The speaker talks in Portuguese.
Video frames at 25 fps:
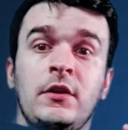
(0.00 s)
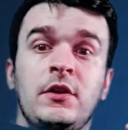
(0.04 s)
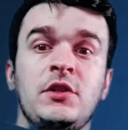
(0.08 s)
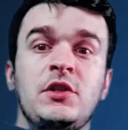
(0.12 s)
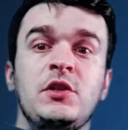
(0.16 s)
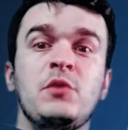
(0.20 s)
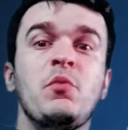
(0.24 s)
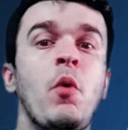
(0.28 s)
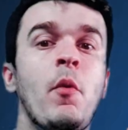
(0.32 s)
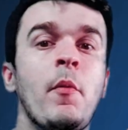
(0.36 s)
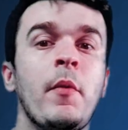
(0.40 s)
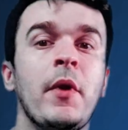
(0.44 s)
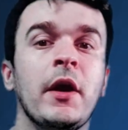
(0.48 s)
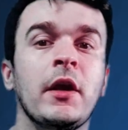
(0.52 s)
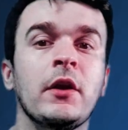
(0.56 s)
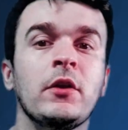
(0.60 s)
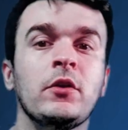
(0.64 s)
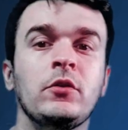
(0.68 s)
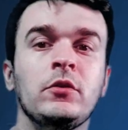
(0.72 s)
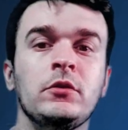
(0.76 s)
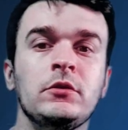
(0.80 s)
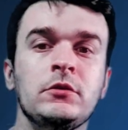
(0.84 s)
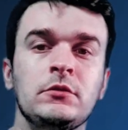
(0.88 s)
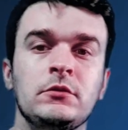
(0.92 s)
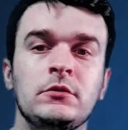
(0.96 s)
dos
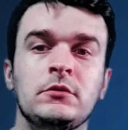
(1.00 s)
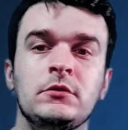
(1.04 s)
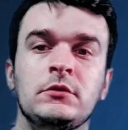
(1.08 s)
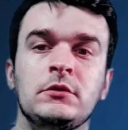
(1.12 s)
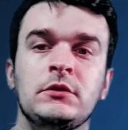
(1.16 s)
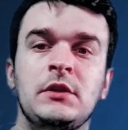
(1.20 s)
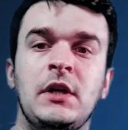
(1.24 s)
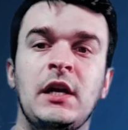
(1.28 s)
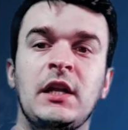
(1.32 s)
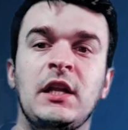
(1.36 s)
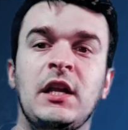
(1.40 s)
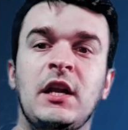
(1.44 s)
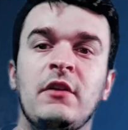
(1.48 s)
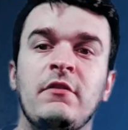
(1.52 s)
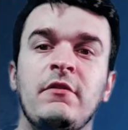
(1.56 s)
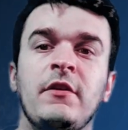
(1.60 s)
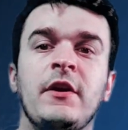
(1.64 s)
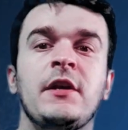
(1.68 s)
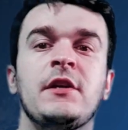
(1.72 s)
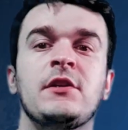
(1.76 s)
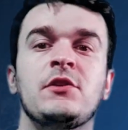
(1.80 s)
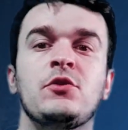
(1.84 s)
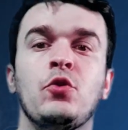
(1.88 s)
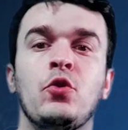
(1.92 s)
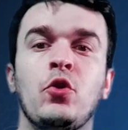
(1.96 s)
lábios ou a,
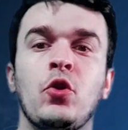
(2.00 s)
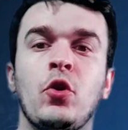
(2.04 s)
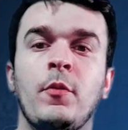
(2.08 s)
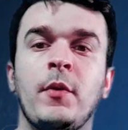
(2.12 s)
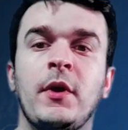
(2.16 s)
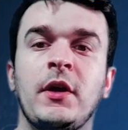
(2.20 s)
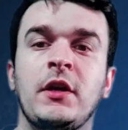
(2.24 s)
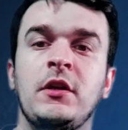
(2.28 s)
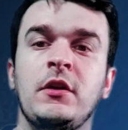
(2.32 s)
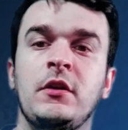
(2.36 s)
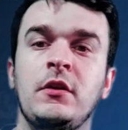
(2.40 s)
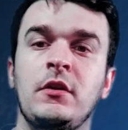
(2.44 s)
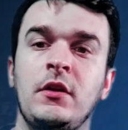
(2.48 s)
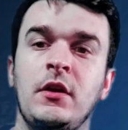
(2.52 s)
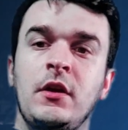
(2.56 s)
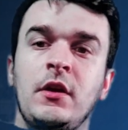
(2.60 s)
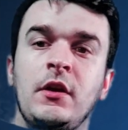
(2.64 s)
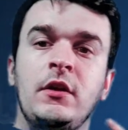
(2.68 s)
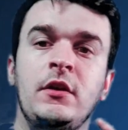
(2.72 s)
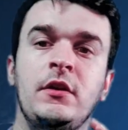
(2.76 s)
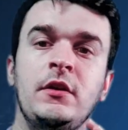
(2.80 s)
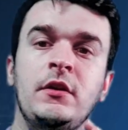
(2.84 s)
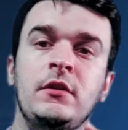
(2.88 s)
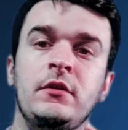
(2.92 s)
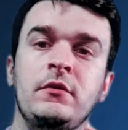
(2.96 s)
alguma parte da,
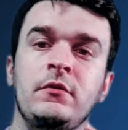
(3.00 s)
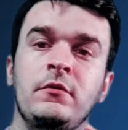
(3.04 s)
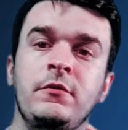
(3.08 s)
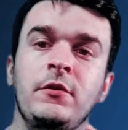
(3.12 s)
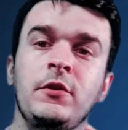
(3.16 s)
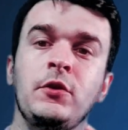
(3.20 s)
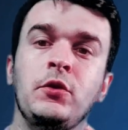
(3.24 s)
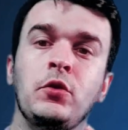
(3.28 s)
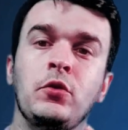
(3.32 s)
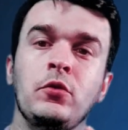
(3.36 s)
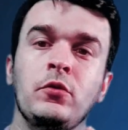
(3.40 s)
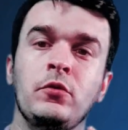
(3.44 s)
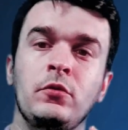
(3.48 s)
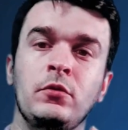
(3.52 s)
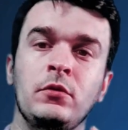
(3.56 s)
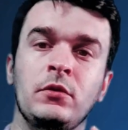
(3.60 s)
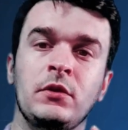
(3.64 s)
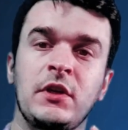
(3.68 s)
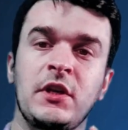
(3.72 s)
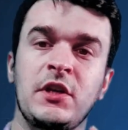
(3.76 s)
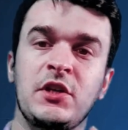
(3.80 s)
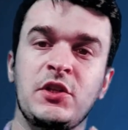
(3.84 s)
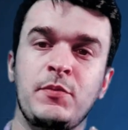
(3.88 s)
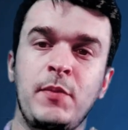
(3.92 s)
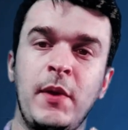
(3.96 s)
da, da
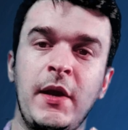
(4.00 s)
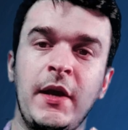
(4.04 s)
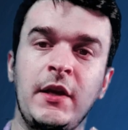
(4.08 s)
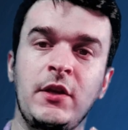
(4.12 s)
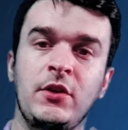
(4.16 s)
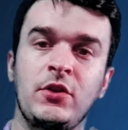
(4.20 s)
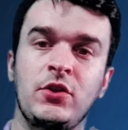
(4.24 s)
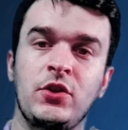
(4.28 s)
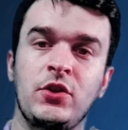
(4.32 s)
vestimenta